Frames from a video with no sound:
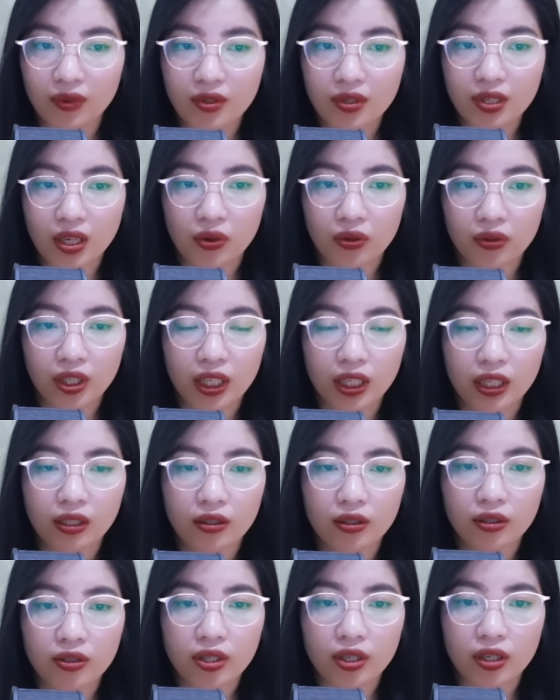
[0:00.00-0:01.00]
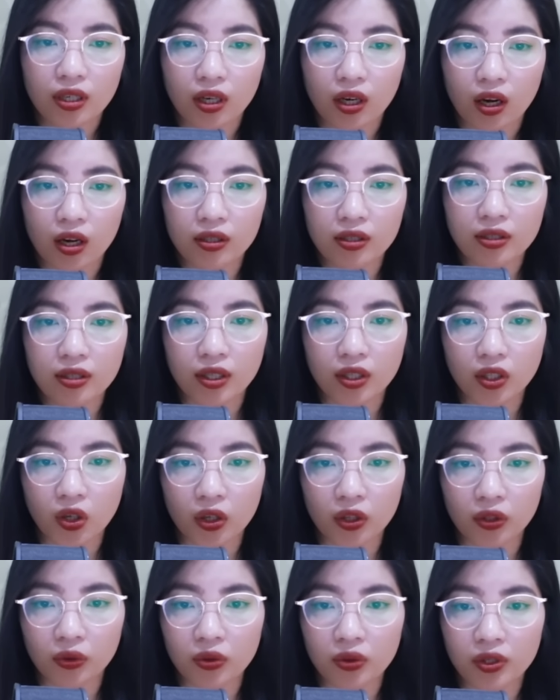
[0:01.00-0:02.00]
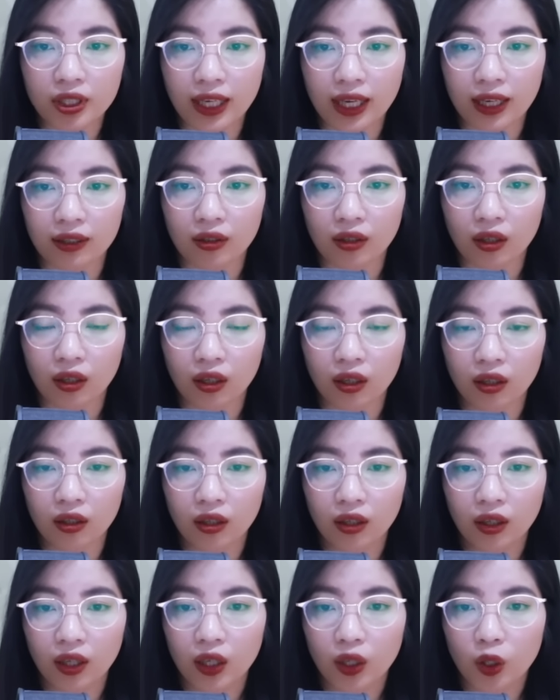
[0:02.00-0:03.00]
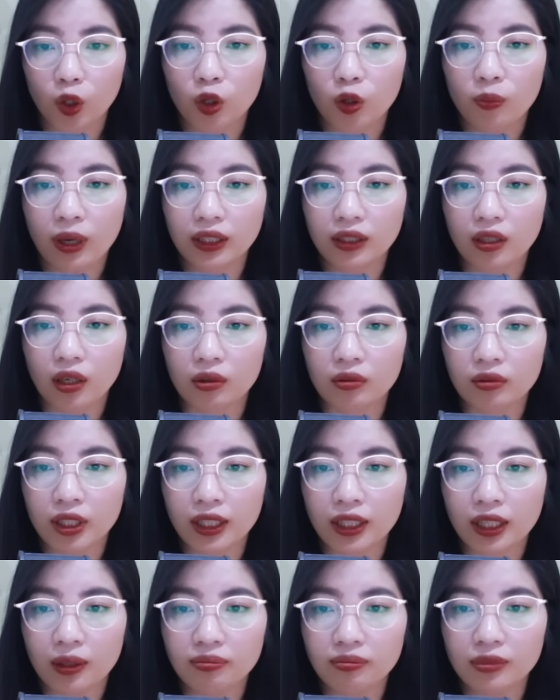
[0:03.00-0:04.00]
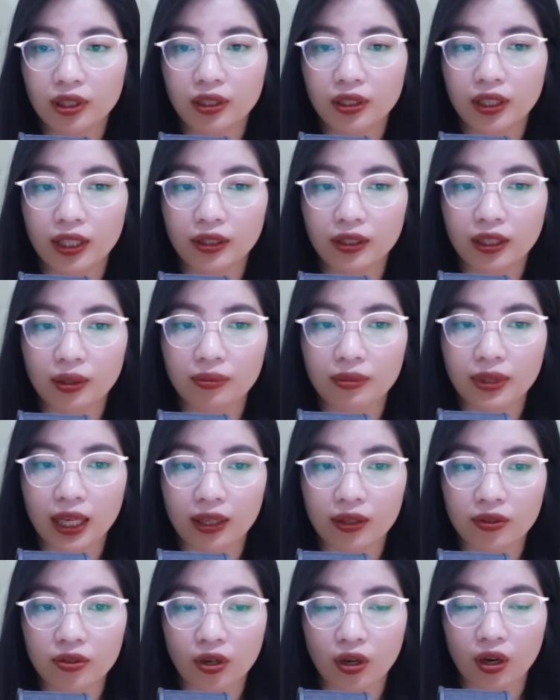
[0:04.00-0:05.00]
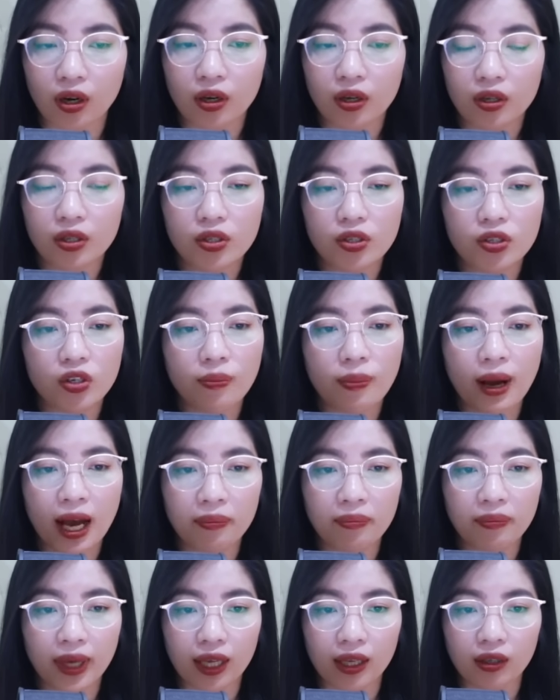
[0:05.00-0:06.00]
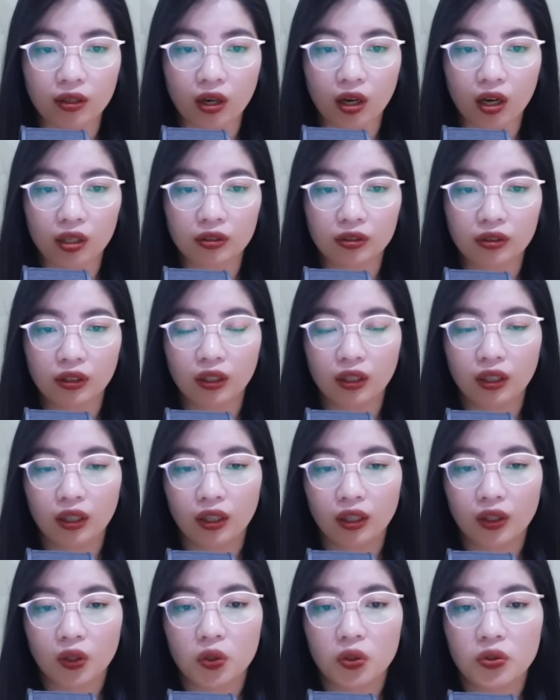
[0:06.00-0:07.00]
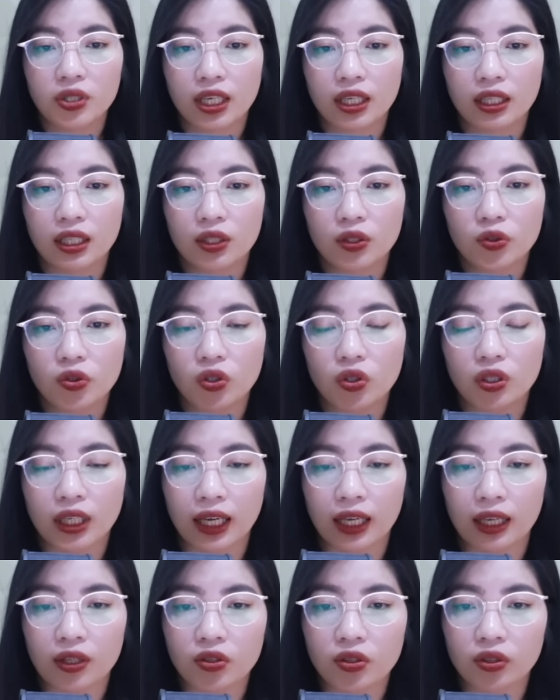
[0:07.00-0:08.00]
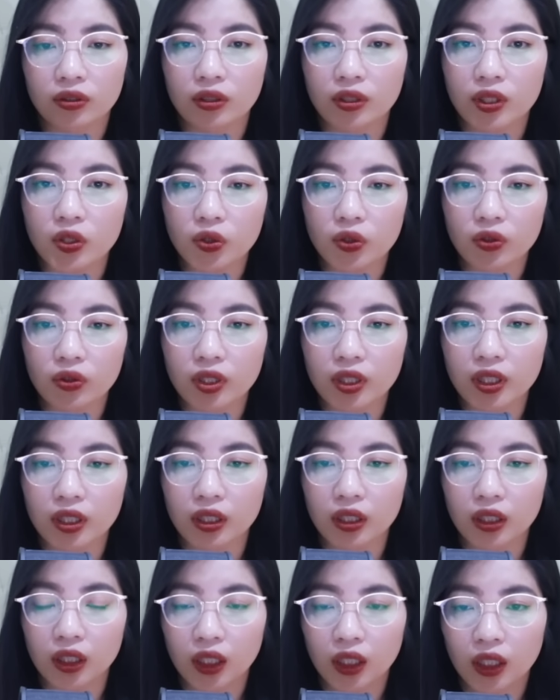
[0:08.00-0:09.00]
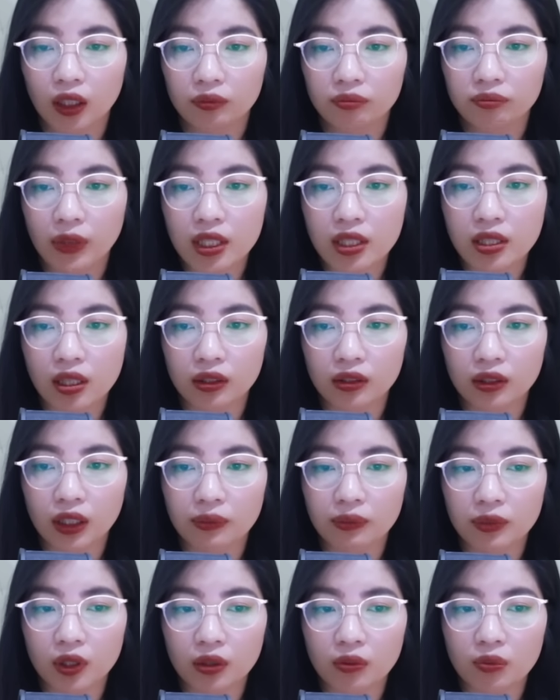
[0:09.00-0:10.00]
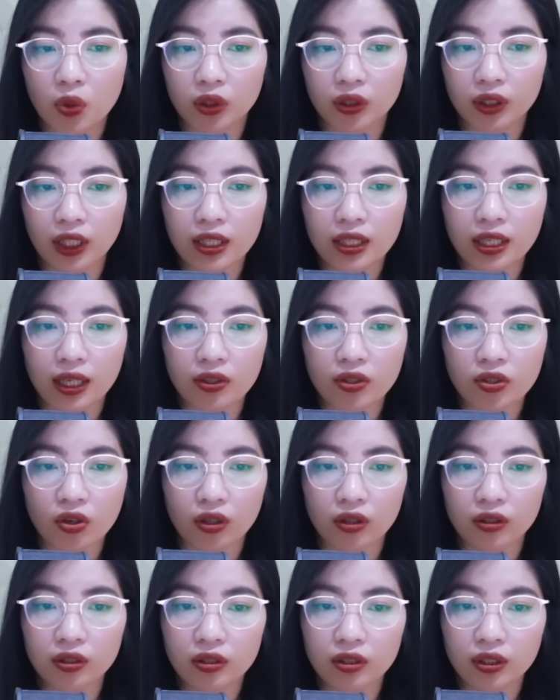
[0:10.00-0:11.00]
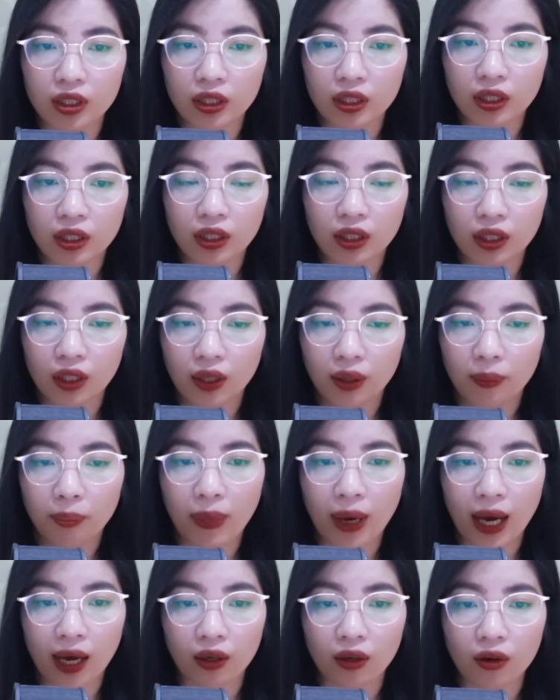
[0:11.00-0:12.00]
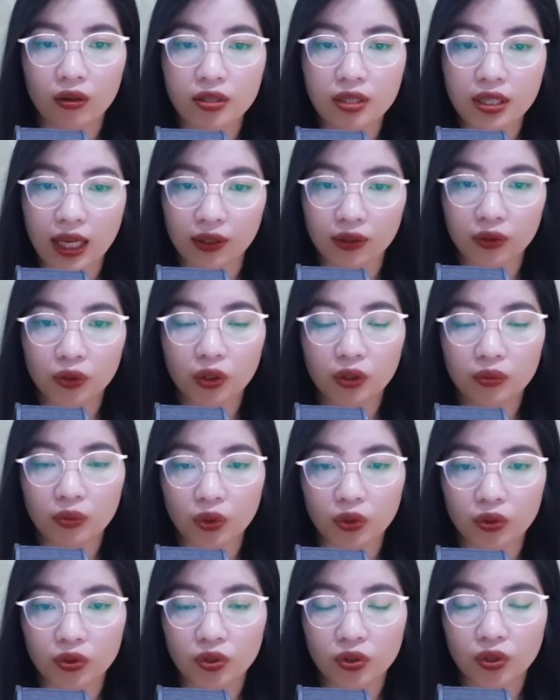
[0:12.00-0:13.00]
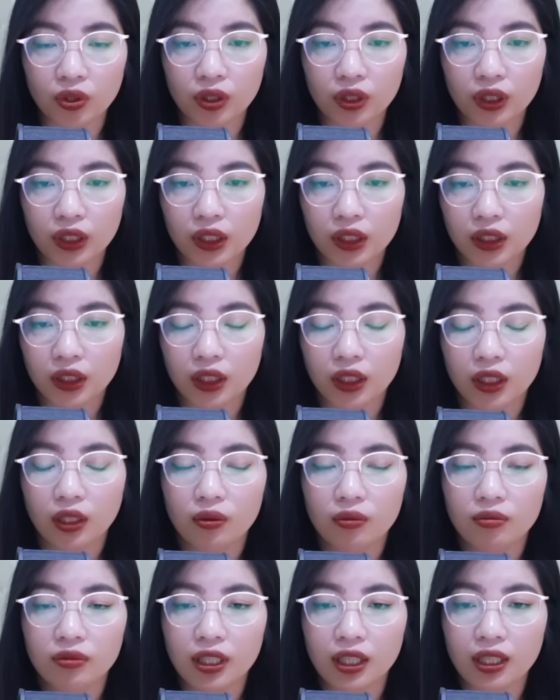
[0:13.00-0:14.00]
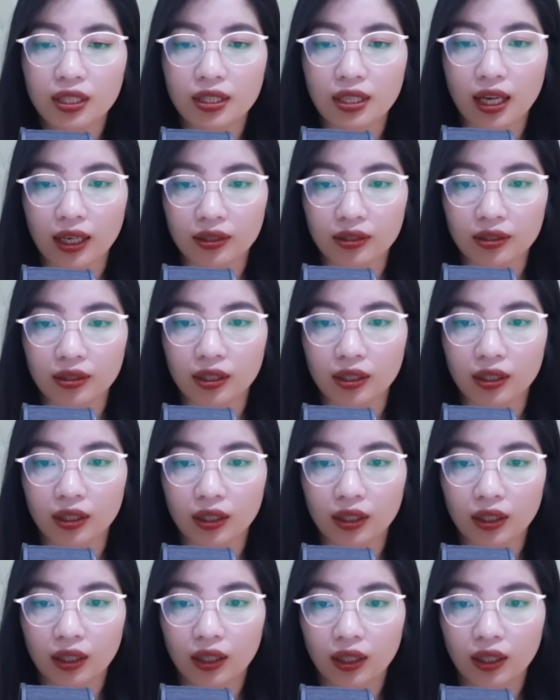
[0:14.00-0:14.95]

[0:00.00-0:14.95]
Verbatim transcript: Sau khi Như chở con rời khỏi ngôi nhà đó, cô bắt đầu đi khắp nơi để tìm nhà trọ cho ba mẹ con. Cô chạy hết chỗ này cho tới chỗ kia. Bây giờ tìm được một cái nhà trọ ưng ý mà có giá tốt một chút thì không dễ dàng gì.